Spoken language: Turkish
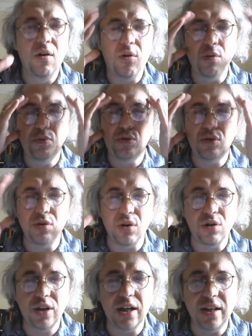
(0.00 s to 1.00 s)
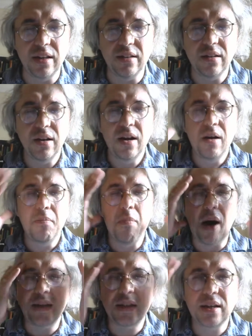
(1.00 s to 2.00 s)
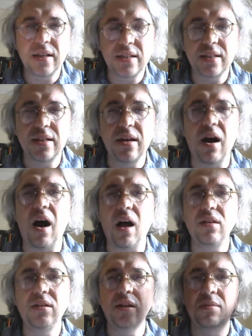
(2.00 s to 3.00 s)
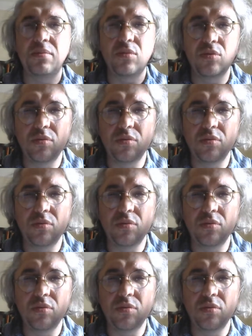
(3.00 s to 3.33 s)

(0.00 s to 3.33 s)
O bütün o yayın baskısı, aldığım